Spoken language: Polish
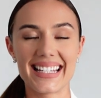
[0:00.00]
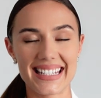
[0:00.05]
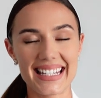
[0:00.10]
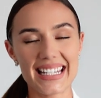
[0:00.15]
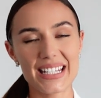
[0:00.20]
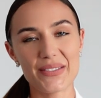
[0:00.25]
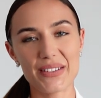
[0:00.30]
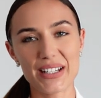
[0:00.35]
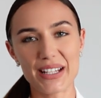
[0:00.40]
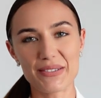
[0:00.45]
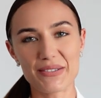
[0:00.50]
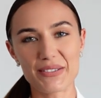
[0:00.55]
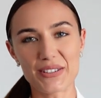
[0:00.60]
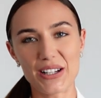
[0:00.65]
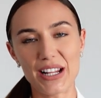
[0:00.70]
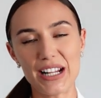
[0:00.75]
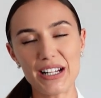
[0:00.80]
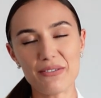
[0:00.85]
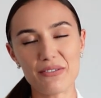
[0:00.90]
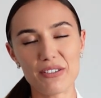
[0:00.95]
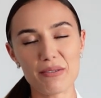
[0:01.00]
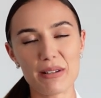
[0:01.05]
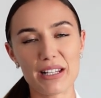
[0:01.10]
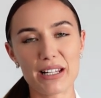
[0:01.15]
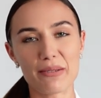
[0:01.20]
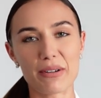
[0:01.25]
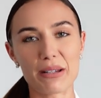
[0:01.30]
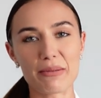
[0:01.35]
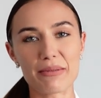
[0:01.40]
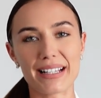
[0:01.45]
Cześć, witaj w kolejnym filmie
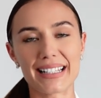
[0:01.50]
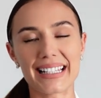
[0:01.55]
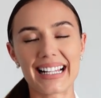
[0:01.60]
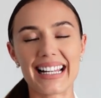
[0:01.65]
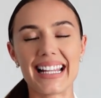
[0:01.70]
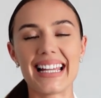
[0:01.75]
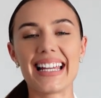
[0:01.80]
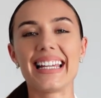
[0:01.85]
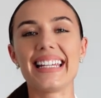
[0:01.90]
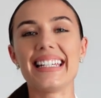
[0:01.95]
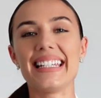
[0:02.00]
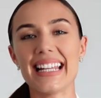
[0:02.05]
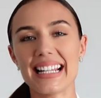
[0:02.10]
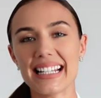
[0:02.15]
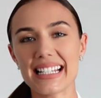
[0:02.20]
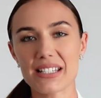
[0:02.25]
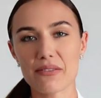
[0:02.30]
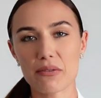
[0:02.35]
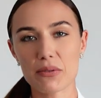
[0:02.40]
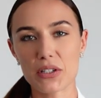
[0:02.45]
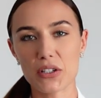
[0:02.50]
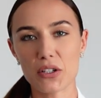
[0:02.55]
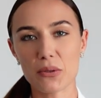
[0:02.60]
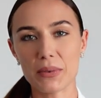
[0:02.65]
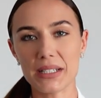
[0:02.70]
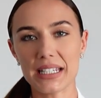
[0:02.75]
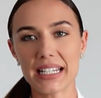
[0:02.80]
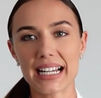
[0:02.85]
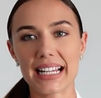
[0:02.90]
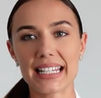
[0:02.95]
na moim kanale. Ja nazywam się
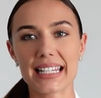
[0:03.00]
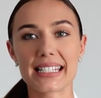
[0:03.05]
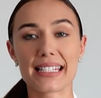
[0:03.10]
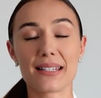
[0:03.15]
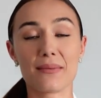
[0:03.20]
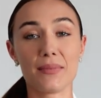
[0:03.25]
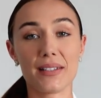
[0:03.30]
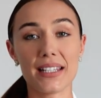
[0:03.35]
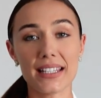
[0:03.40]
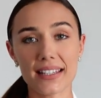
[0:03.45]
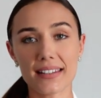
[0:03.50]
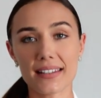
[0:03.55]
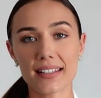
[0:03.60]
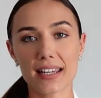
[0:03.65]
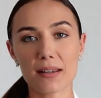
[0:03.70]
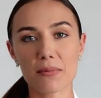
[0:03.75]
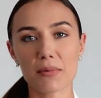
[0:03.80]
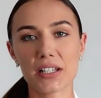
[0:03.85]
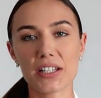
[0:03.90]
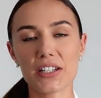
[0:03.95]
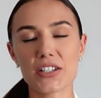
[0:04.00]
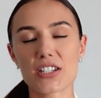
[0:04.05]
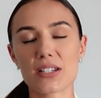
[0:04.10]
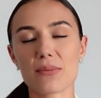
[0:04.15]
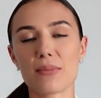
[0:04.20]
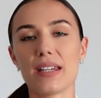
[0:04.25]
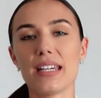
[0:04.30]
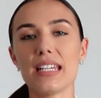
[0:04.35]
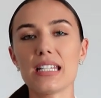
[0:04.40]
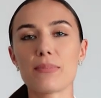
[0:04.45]
Dominika, jestem dietetykiem
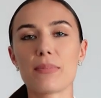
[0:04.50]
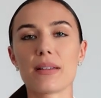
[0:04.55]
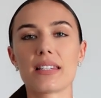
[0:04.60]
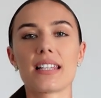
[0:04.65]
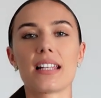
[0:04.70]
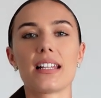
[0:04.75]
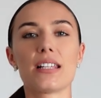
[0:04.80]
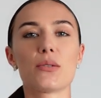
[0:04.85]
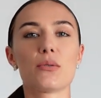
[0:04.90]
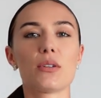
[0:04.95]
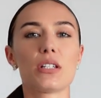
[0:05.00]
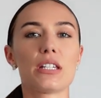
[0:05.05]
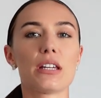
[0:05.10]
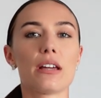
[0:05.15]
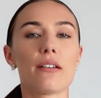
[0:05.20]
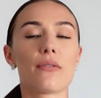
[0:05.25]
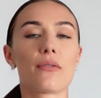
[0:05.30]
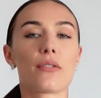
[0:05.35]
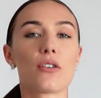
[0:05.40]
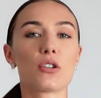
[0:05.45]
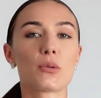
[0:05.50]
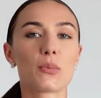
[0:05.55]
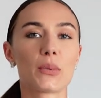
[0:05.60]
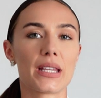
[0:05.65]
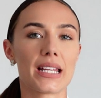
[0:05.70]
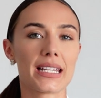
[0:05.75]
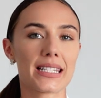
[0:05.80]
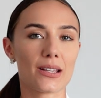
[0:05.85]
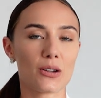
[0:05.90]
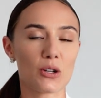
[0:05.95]
klinicznym i specjalizuję się w
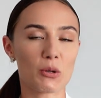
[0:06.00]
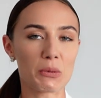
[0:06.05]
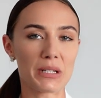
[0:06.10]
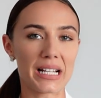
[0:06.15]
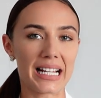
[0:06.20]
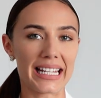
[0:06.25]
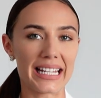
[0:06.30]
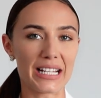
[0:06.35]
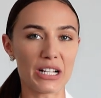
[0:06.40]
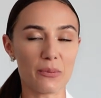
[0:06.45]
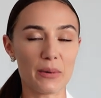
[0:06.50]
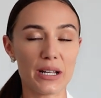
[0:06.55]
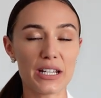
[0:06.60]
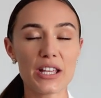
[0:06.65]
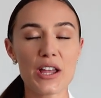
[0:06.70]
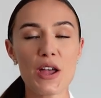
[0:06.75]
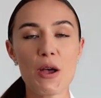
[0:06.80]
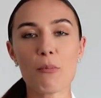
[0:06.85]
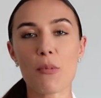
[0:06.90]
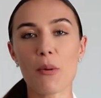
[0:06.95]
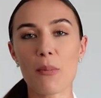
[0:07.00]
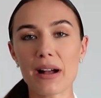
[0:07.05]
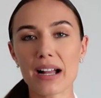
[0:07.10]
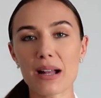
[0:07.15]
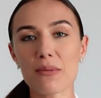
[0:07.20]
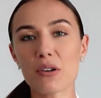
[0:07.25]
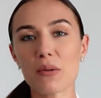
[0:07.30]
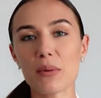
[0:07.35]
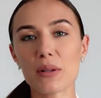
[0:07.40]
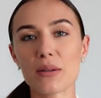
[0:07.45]
gospodarce hormonalnej kobiet.
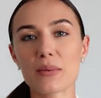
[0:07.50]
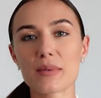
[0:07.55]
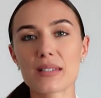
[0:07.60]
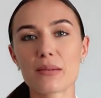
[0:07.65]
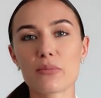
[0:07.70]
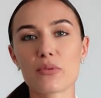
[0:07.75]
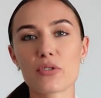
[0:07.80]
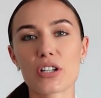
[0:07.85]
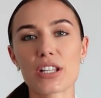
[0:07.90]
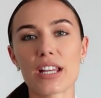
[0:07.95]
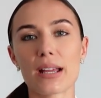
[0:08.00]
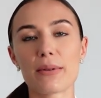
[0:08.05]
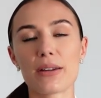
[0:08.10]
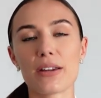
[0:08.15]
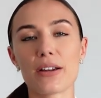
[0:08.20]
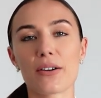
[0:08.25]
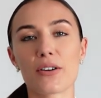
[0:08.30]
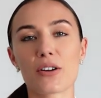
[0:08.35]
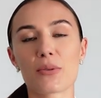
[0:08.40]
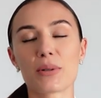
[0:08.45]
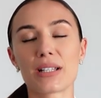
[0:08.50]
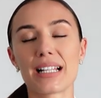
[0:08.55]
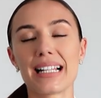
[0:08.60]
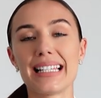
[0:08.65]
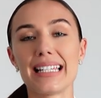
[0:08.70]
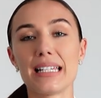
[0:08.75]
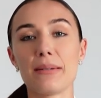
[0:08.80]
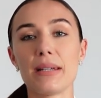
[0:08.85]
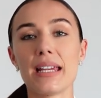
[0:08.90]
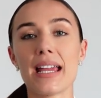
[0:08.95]
Pomagam kobietom z zaburzeniami
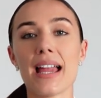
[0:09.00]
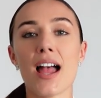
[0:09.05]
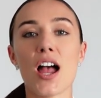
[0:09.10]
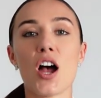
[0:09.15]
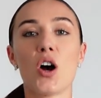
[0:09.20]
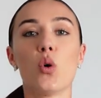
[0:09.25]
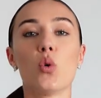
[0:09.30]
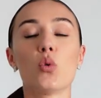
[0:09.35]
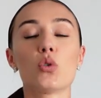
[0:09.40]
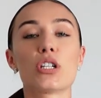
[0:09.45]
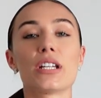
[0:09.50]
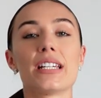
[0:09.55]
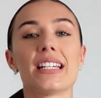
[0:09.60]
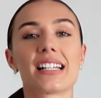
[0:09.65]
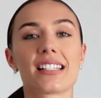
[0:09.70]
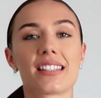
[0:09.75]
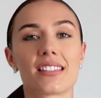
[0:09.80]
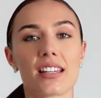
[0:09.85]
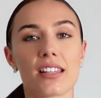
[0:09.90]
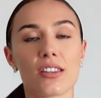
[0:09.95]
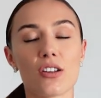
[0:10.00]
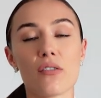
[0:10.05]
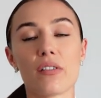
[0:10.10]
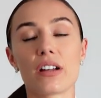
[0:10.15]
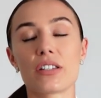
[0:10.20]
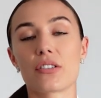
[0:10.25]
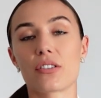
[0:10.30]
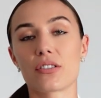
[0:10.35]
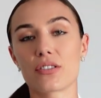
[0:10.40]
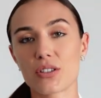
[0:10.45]
hormonalnymi, uczę jak
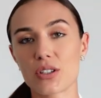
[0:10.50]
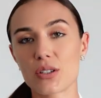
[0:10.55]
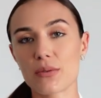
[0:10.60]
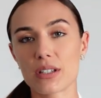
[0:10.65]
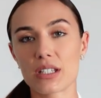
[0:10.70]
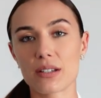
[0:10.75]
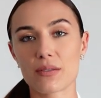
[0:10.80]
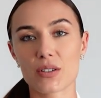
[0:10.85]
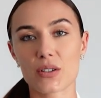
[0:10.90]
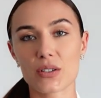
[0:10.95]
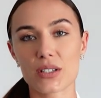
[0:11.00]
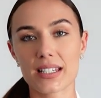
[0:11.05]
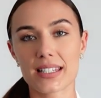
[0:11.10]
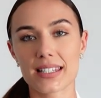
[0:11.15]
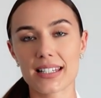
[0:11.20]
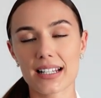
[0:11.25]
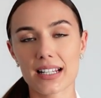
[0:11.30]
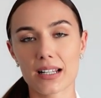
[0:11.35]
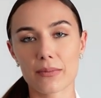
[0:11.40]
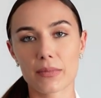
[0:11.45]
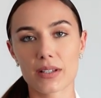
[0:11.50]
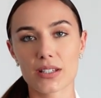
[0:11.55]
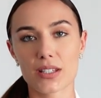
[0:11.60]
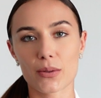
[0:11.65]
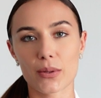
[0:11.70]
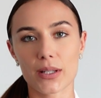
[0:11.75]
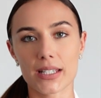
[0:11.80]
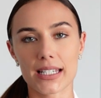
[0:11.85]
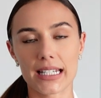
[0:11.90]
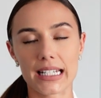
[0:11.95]
trenować oraz odżywiać się w zgodzie z cyklem
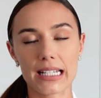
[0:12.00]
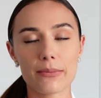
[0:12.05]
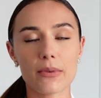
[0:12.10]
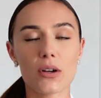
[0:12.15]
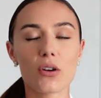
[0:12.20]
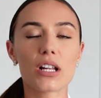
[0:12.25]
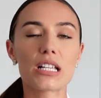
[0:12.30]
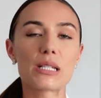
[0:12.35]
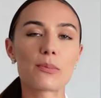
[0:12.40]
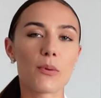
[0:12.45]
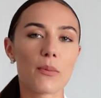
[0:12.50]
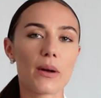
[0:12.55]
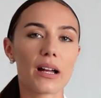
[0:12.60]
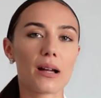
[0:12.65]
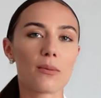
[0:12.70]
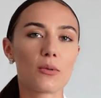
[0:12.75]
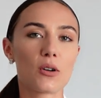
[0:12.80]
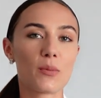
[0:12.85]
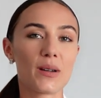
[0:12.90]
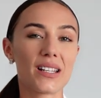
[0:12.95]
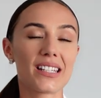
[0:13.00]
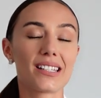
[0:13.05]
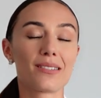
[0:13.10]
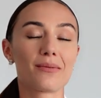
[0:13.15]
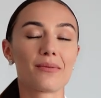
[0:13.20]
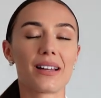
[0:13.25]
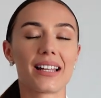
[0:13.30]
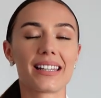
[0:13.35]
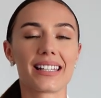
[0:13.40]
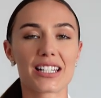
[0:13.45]
menstruacyjnym oraz pomagam
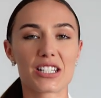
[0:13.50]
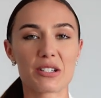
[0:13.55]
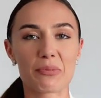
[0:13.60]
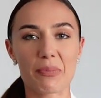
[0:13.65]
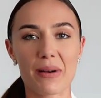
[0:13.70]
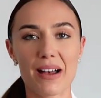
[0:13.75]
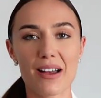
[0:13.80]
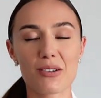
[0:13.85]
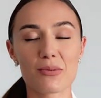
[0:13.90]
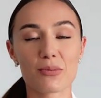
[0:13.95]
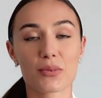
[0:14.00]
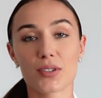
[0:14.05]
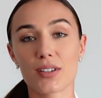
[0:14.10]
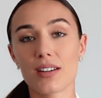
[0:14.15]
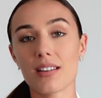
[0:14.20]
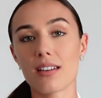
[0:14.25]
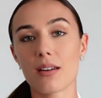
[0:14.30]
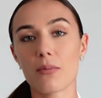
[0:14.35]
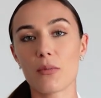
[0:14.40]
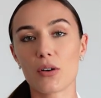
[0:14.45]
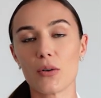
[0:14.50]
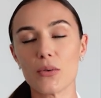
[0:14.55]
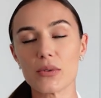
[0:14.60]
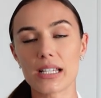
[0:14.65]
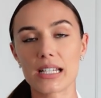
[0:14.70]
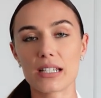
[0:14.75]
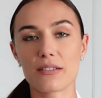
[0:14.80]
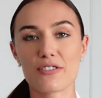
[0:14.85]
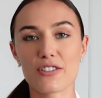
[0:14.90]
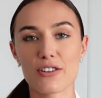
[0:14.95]
kobietom, a także parom, które nie mogą
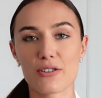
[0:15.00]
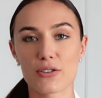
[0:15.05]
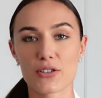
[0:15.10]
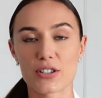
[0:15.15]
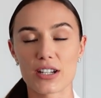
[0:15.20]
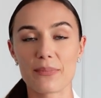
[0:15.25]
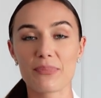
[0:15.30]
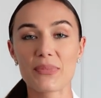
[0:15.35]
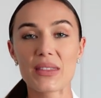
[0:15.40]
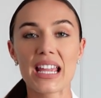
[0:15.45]
zajść w ciążę.